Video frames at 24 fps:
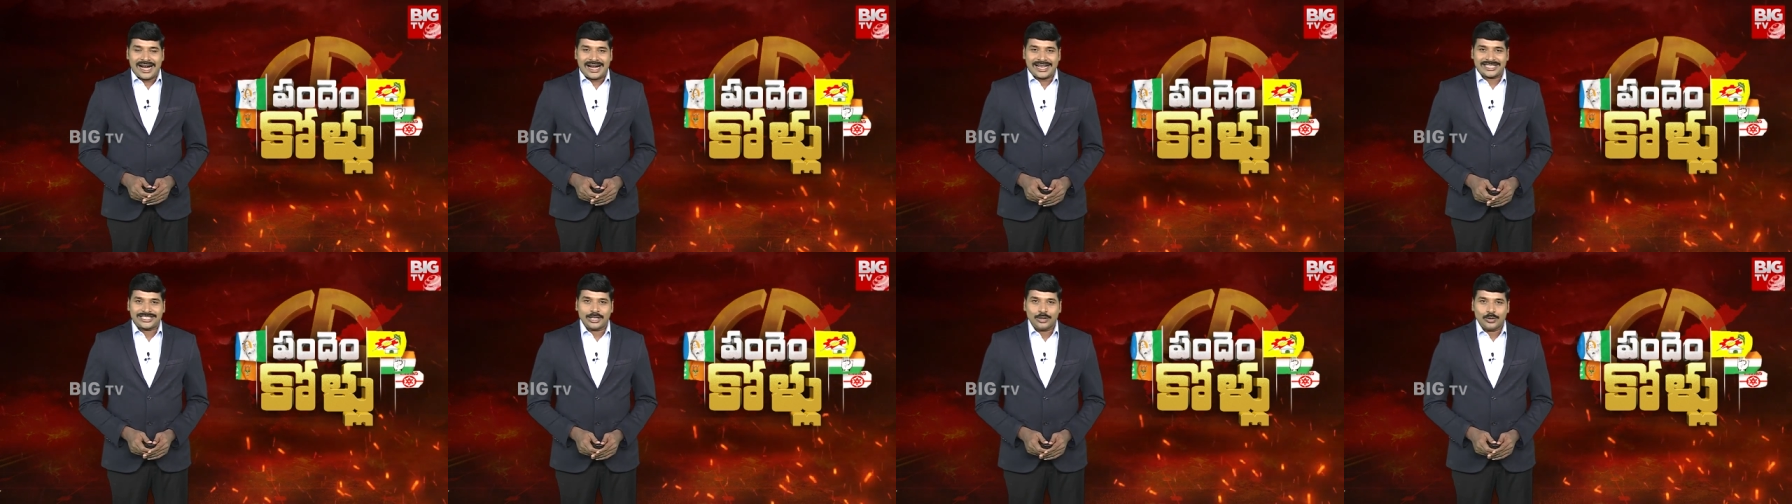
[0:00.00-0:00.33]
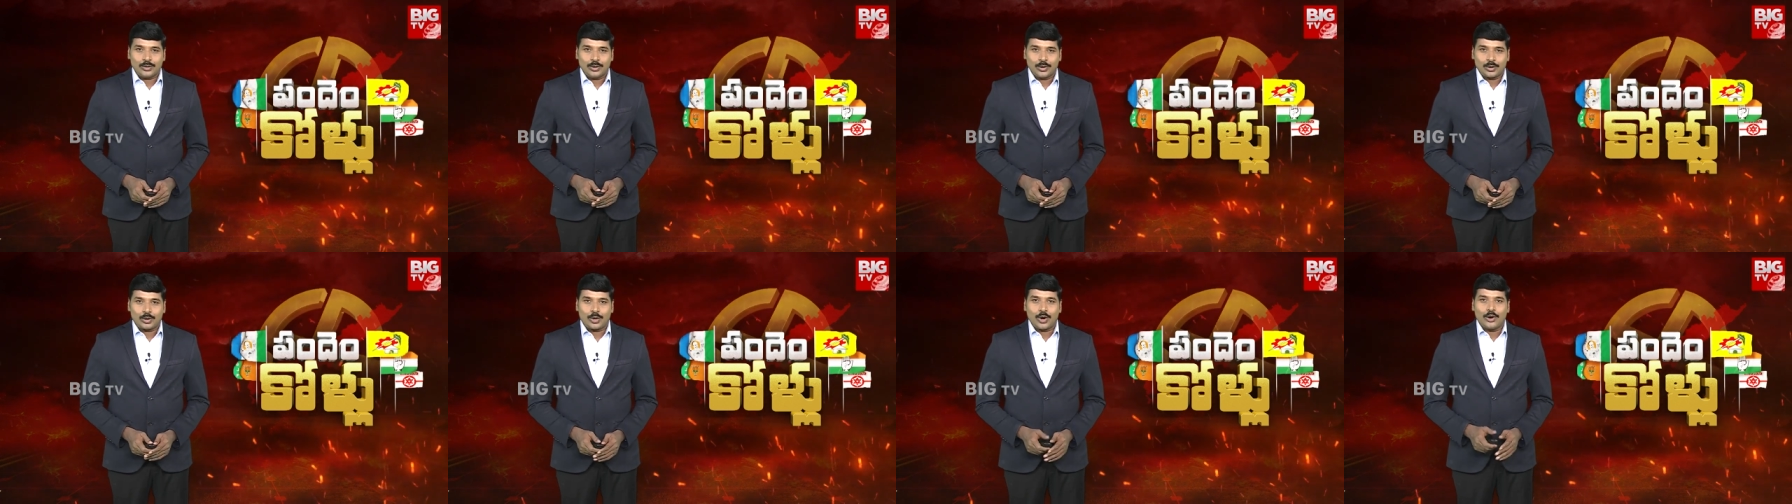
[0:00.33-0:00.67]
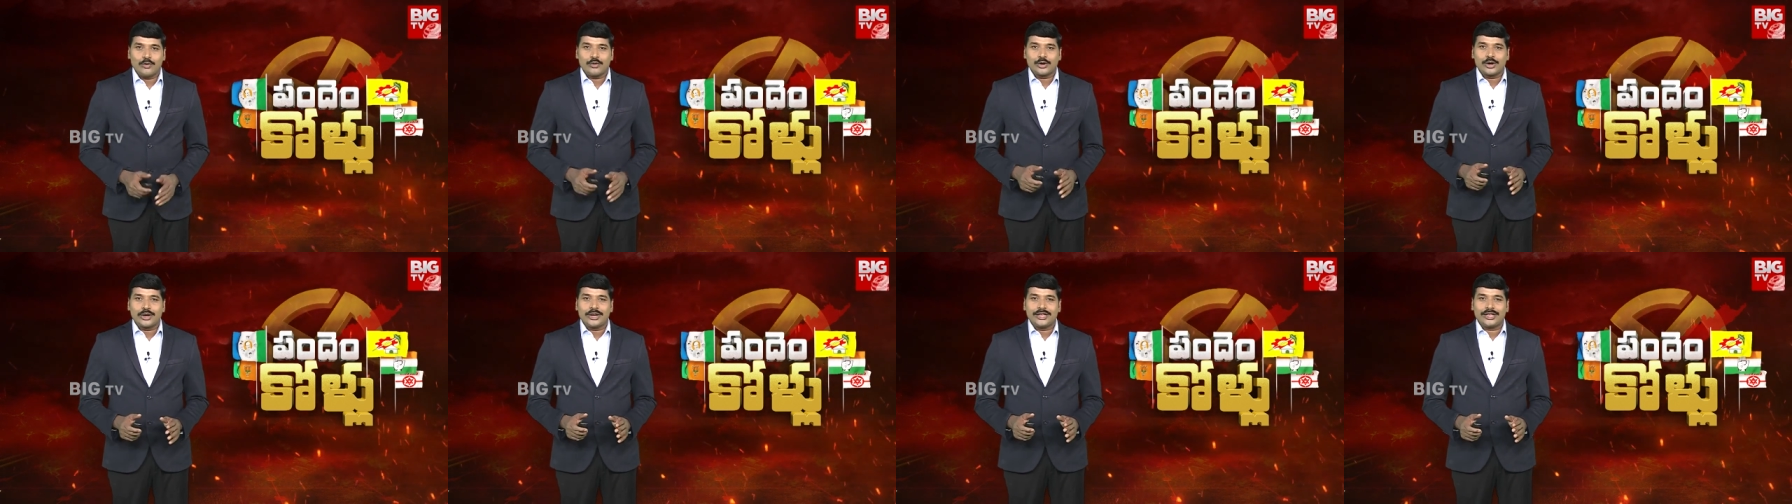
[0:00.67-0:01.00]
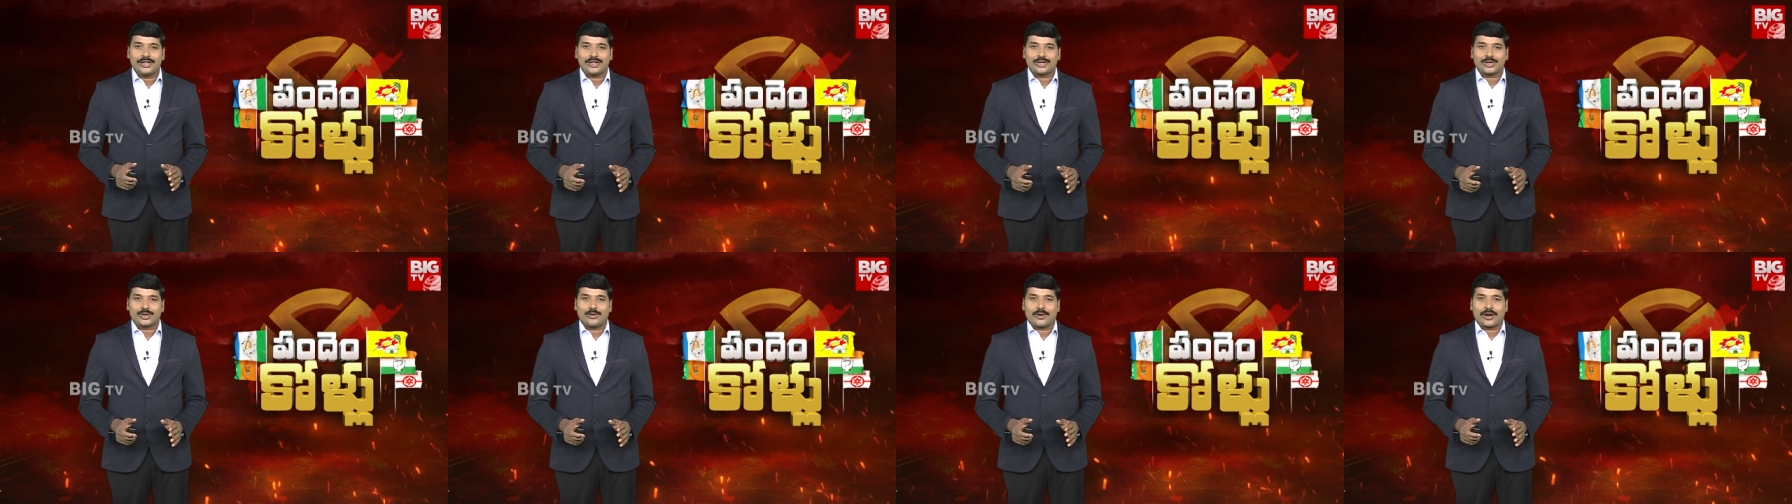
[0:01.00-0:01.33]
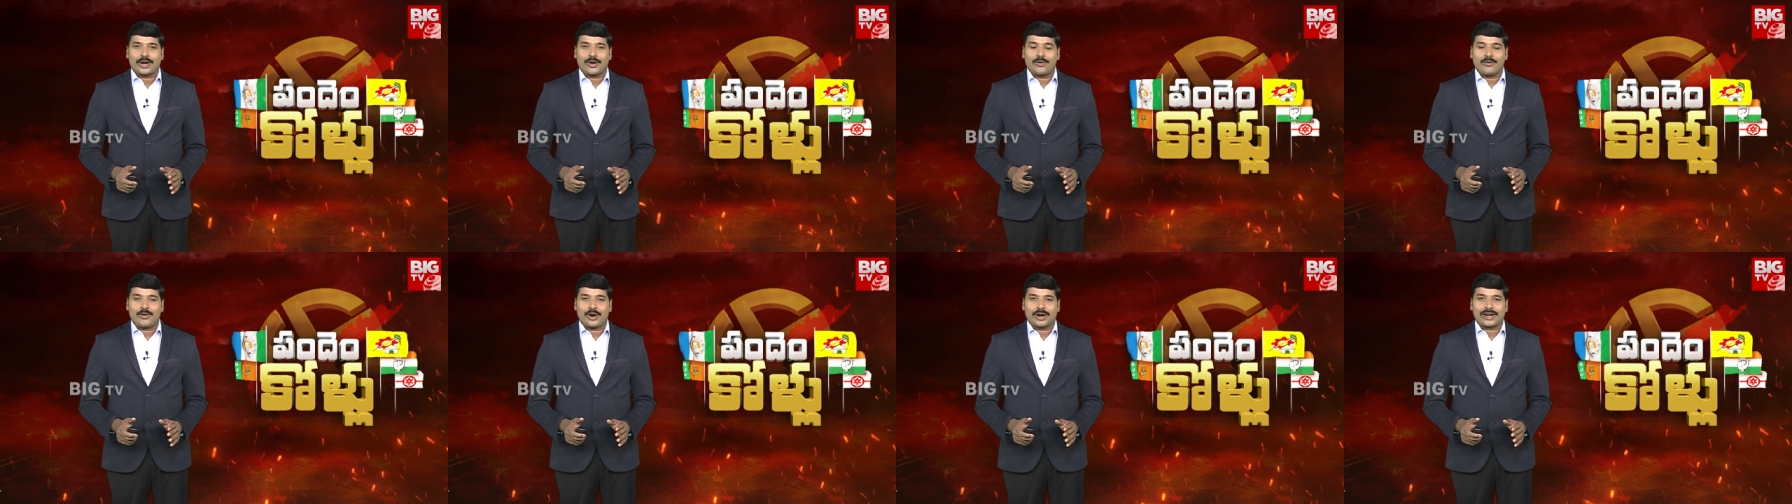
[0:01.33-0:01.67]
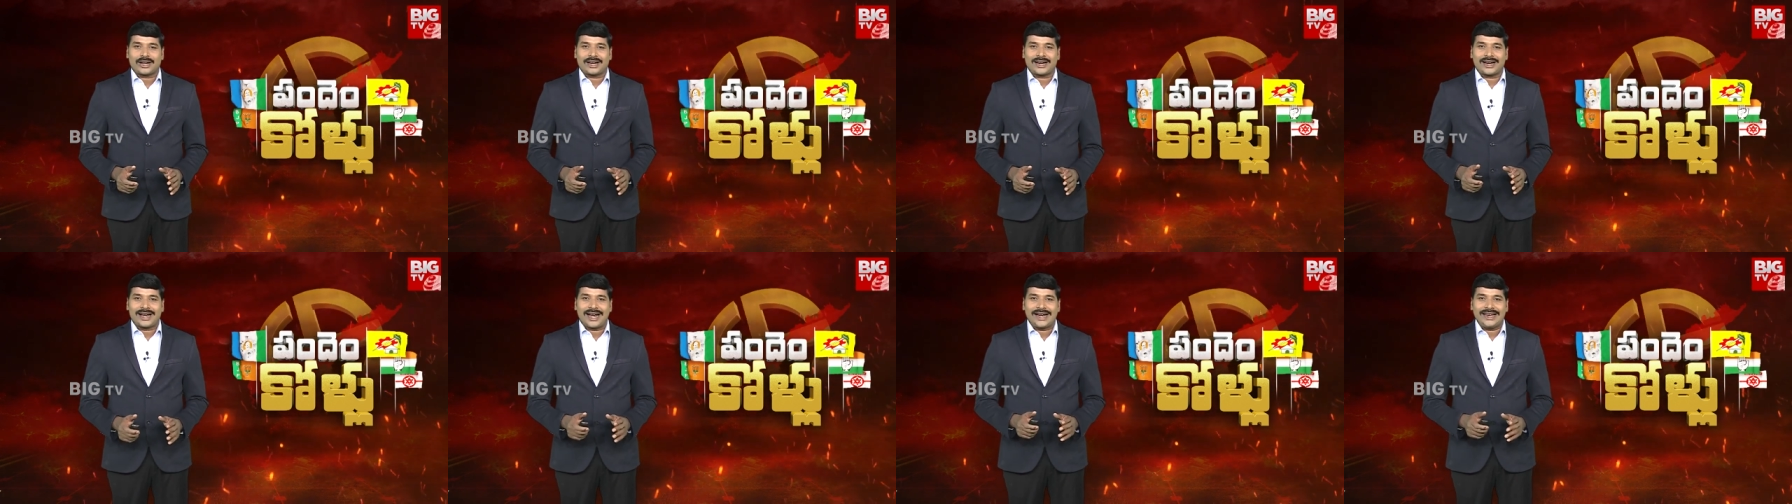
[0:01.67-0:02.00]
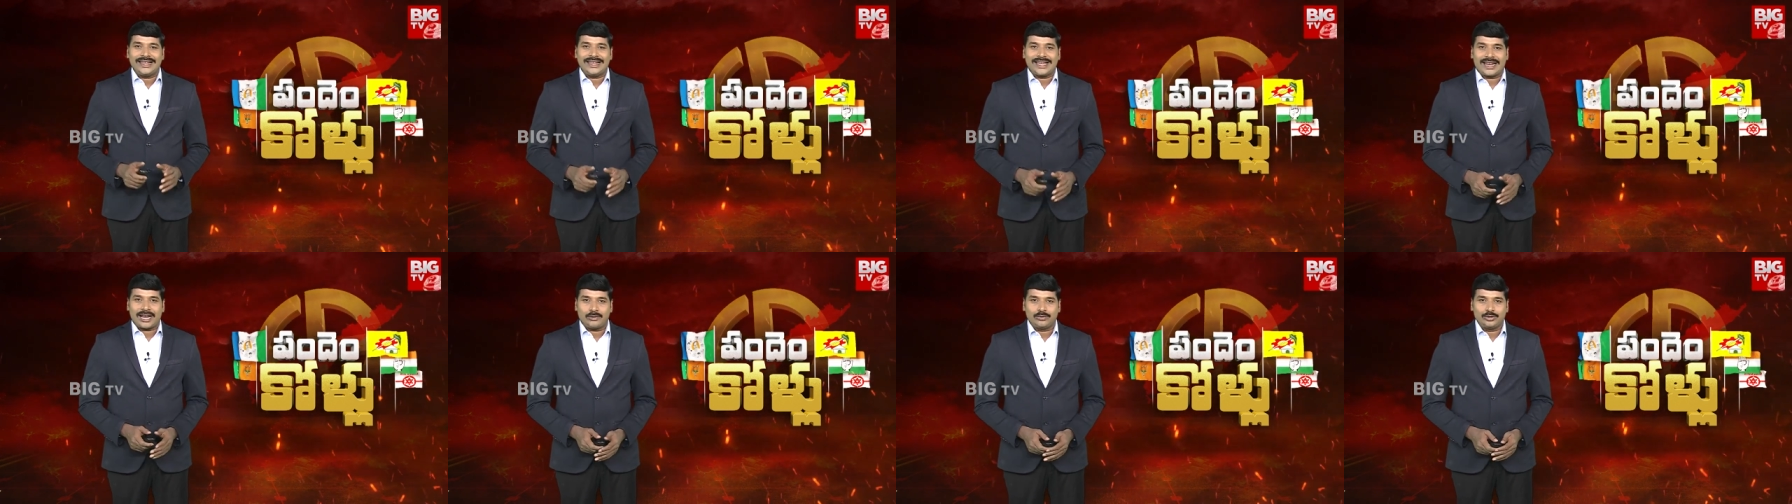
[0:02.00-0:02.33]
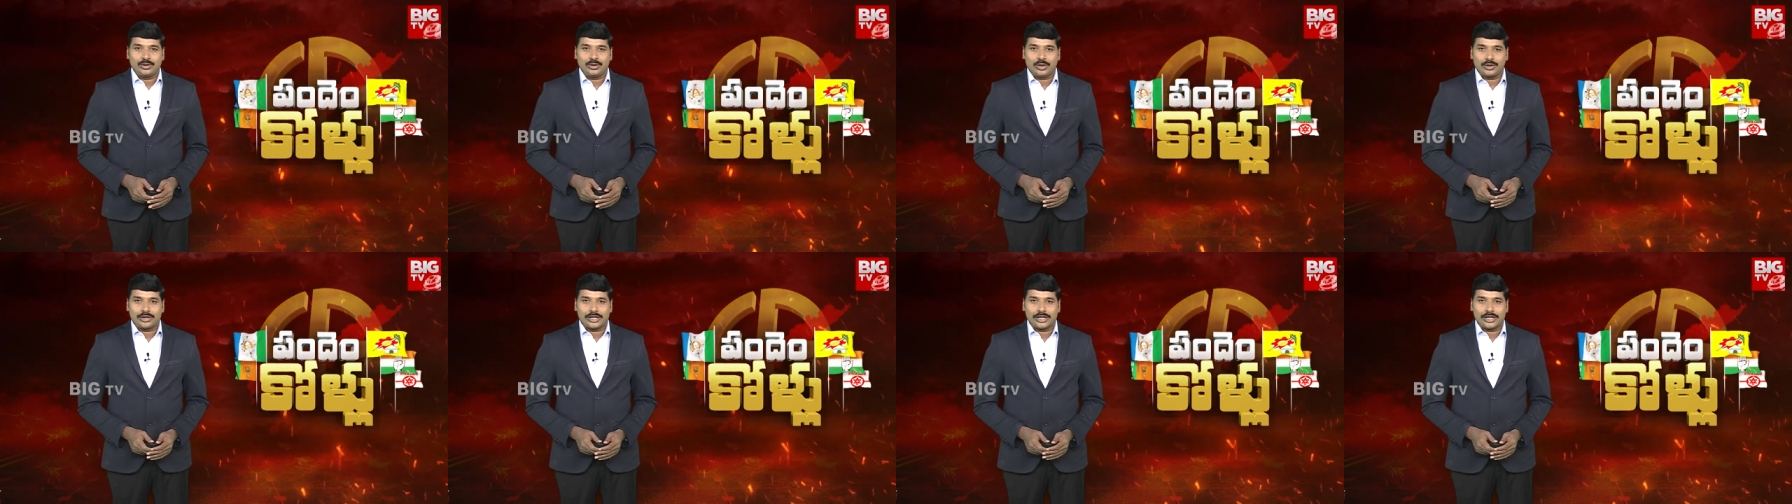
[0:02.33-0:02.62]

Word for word: అసలు కోవూరు నియోజకవర్గ ఓటర్ నాడి ఎలా ఉందో